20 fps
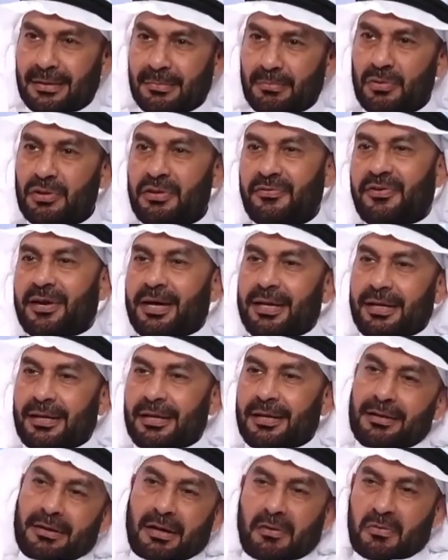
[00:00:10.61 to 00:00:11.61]
مت
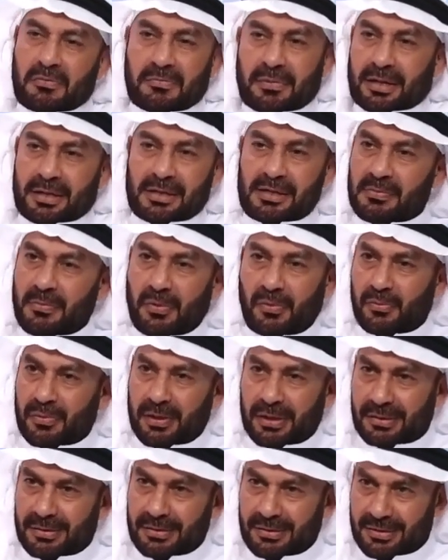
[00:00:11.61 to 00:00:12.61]
فارغا أول مرة
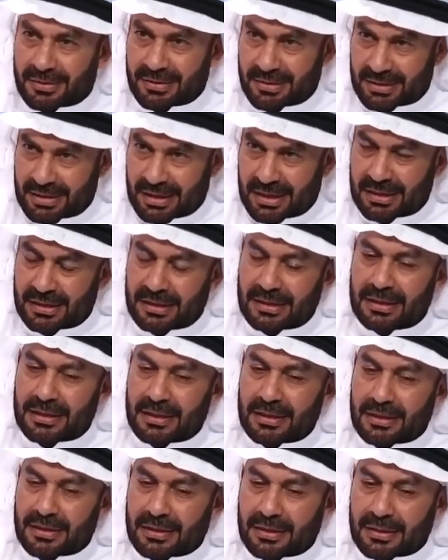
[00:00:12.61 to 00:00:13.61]
يسمعوها أي
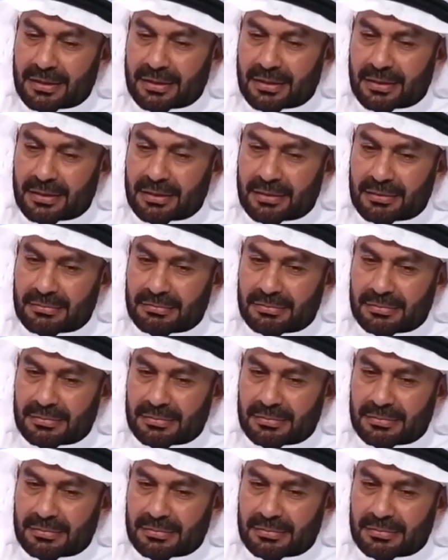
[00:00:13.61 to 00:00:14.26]
آه،